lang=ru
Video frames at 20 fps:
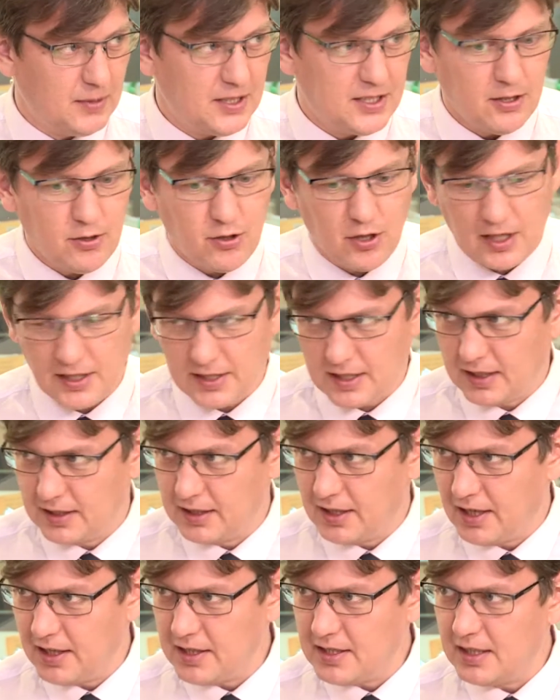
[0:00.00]
Сейчас,
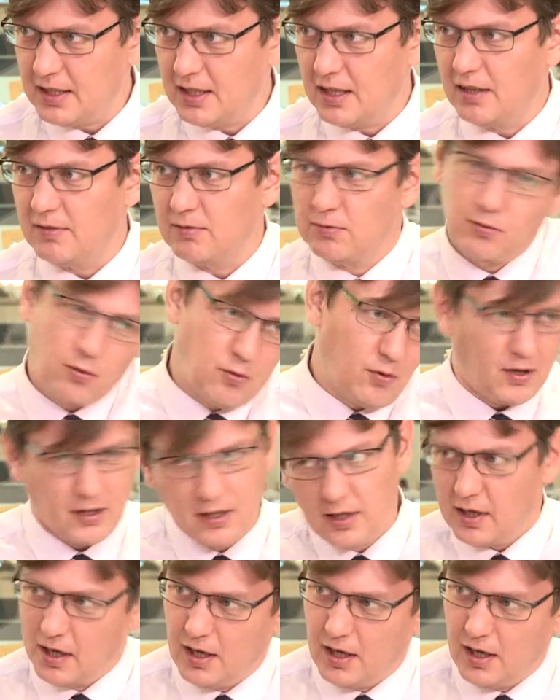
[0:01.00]
когда Россия вдруг